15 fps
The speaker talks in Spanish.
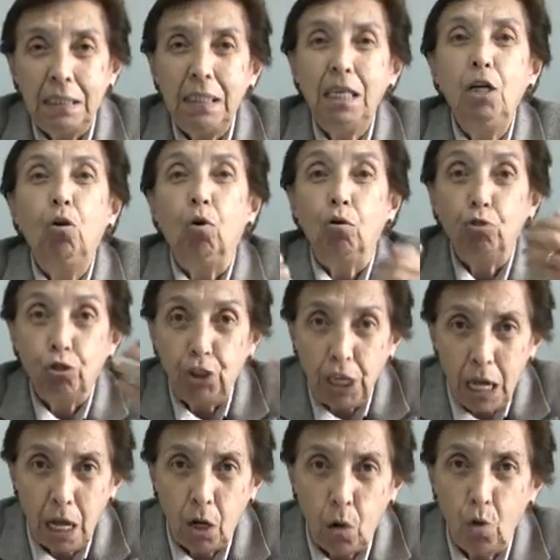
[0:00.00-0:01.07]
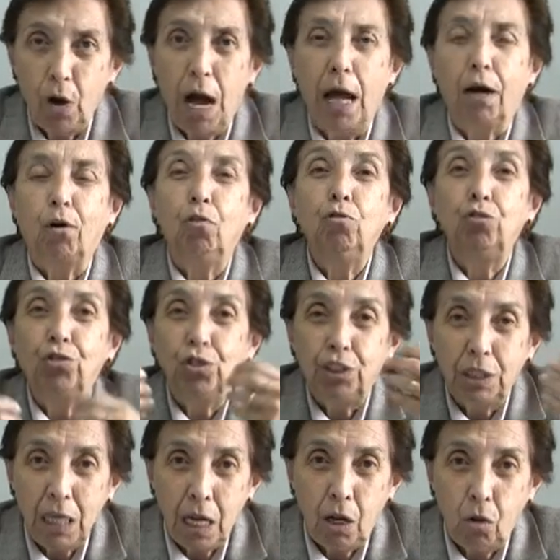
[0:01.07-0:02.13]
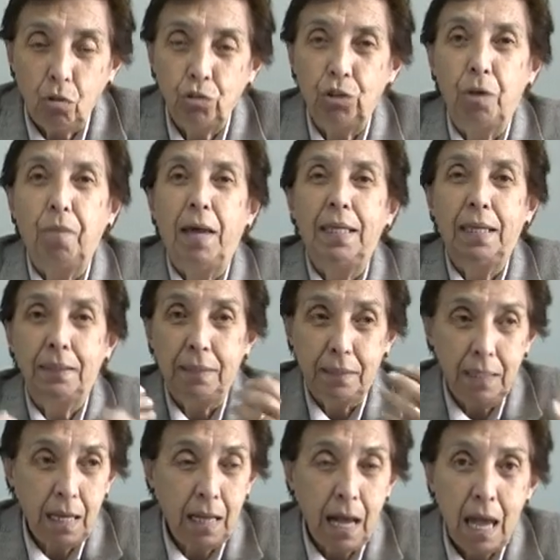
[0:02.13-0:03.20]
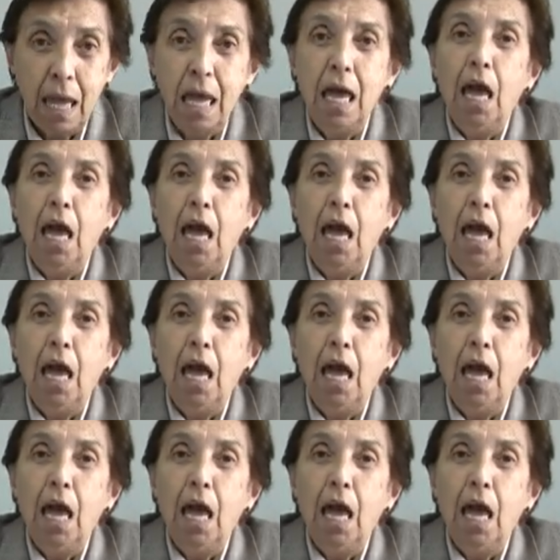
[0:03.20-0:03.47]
trigo seco, arroz seco, cebada seca,